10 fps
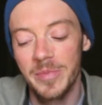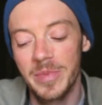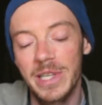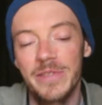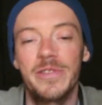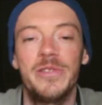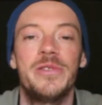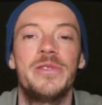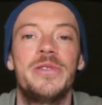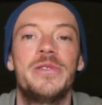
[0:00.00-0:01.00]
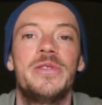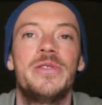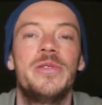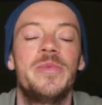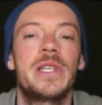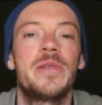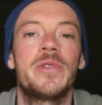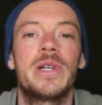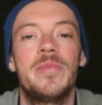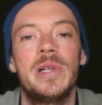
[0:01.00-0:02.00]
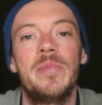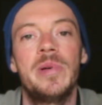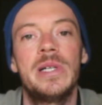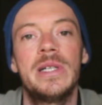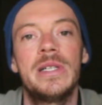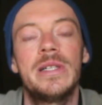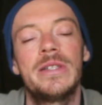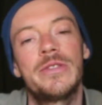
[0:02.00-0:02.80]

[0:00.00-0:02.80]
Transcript: Bref, le, mec il me rappelle pas.